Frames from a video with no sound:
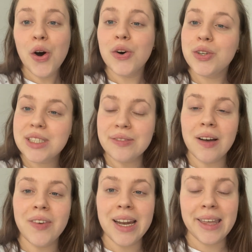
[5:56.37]
Und
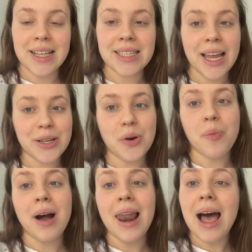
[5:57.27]
zwar werde ich jetzt gleich
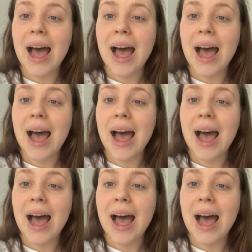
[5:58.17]
nochmal